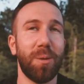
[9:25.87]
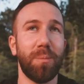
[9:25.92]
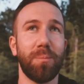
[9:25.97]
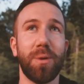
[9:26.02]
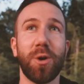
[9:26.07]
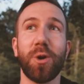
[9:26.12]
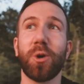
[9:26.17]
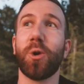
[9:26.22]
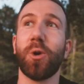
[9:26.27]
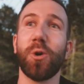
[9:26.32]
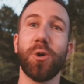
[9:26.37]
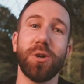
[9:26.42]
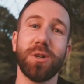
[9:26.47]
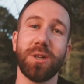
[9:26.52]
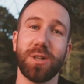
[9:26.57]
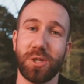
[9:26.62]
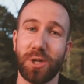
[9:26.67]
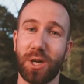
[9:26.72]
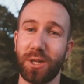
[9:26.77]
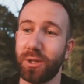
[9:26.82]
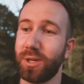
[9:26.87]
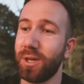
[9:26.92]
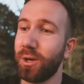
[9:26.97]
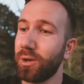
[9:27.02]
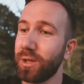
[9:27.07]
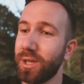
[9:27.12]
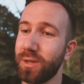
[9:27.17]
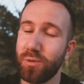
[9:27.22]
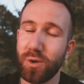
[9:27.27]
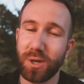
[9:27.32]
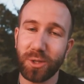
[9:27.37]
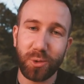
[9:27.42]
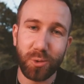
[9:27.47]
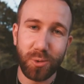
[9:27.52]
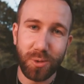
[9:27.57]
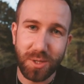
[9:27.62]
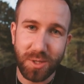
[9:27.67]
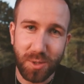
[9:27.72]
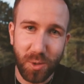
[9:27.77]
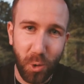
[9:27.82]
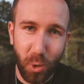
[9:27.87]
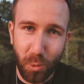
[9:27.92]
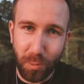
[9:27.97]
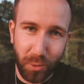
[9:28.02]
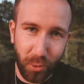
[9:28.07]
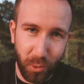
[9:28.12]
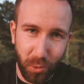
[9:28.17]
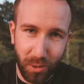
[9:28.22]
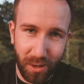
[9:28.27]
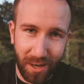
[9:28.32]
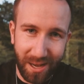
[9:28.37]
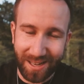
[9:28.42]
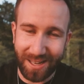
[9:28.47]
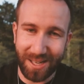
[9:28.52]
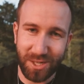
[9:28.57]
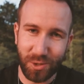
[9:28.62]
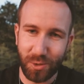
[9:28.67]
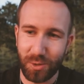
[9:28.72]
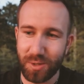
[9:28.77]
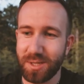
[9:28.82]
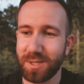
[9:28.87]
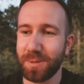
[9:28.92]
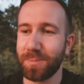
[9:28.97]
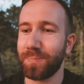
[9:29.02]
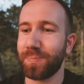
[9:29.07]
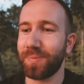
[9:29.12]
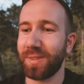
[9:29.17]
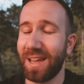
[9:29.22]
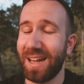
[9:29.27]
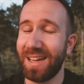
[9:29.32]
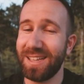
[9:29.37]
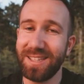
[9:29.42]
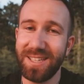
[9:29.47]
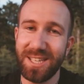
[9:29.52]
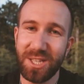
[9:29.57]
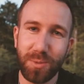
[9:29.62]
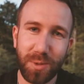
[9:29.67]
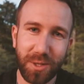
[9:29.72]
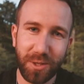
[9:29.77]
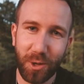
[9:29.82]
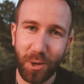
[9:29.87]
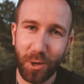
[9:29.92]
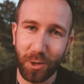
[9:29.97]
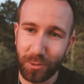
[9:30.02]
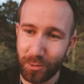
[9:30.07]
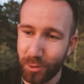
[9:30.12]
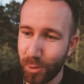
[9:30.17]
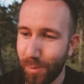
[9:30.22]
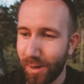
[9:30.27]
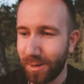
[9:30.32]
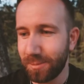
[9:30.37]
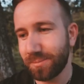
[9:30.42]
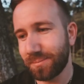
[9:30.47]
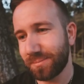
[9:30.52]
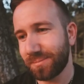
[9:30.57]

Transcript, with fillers: Mais en gros, j'aurais donné rendez-vous à tous au bureau, à l'agence, à 18h demain.